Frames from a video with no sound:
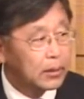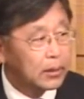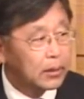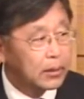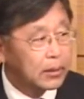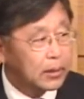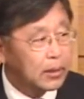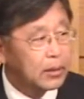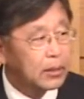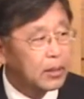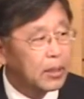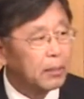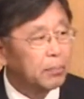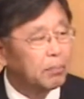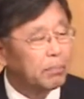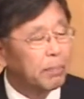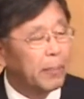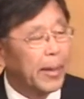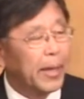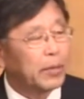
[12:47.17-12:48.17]
근데
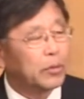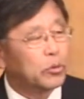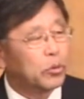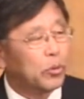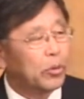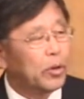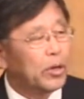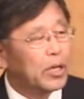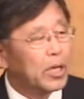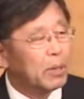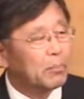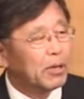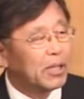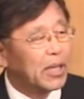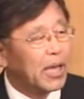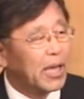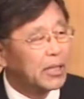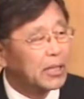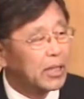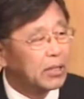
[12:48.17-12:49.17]
그게 베드로에게만
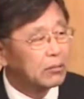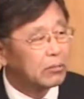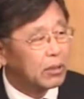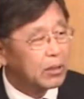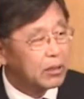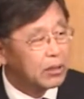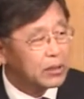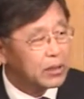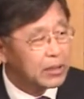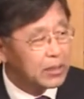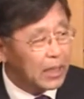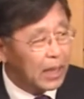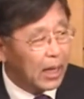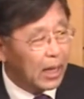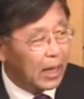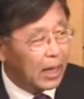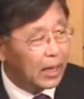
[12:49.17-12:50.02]
해당된 것이냐?